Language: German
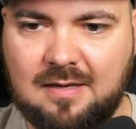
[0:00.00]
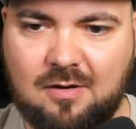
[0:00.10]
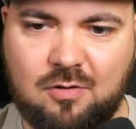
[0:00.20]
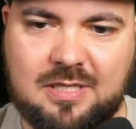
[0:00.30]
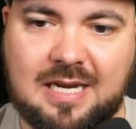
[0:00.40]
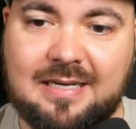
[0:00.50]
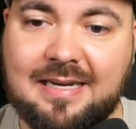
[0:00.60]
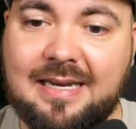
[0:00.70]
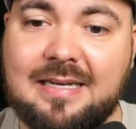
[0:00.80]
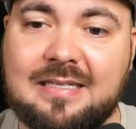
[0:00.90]
Und ich kann den
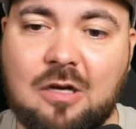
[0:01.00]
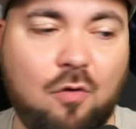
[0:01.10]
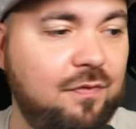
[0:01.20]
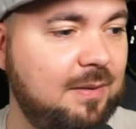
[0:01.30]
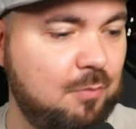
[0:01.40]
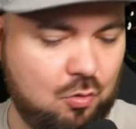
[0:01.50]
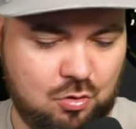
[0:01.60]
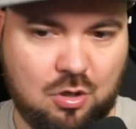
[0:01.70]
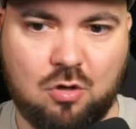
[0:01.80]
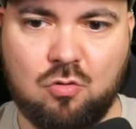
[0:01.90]
Ring nicht aufheben. Oh
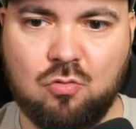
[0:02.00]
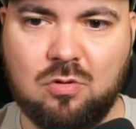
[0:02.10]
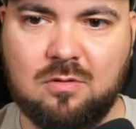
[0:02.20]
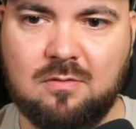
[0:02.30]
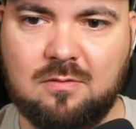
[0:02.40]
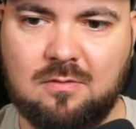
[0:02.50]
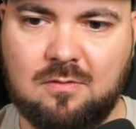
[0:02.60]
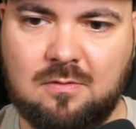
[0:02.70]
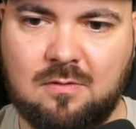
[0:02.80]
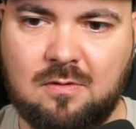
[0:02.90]
no.
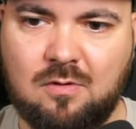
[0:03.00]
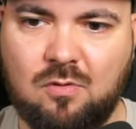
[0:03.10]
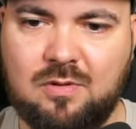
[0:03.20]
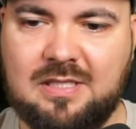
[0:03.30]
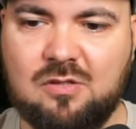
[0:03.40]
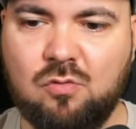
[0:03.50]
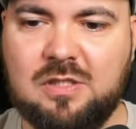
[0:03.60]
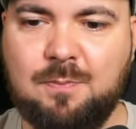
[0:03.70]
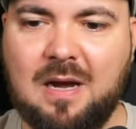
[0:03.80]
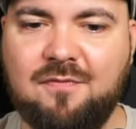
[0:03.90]
Und hier ist eine
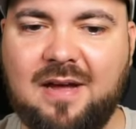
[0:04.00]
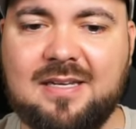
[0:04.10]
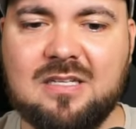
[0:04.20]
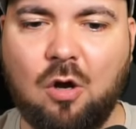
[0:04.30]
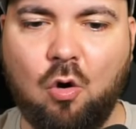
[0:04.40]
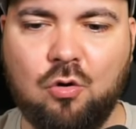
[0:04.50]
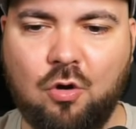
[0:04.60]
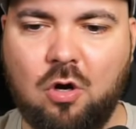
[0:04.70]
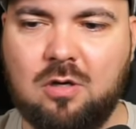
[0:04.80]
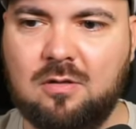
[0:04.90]
unsichtbare Wand auch noch.